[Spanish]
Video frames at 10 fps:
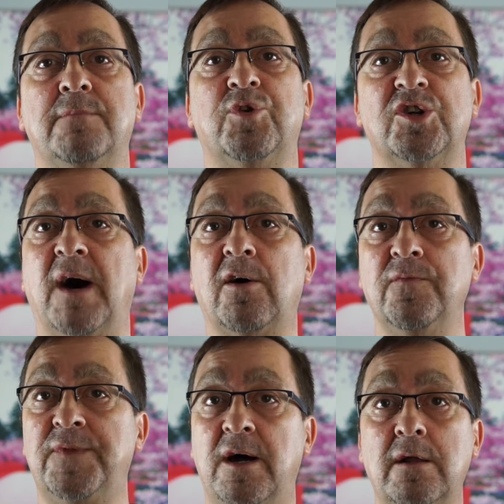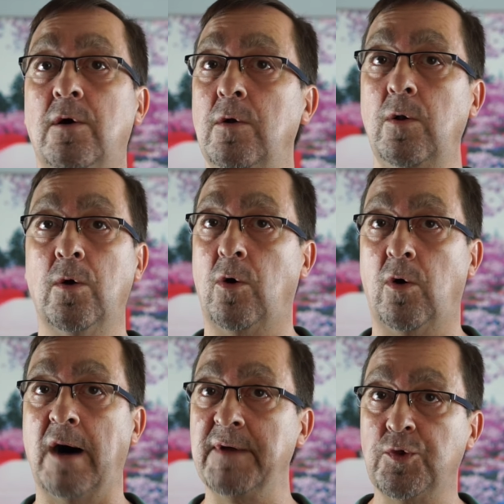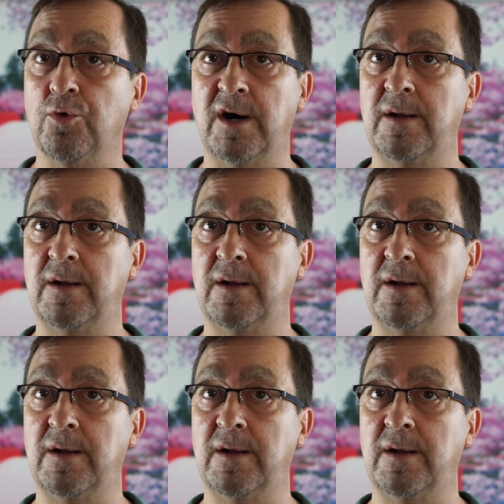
pues va a contar con lo habitual,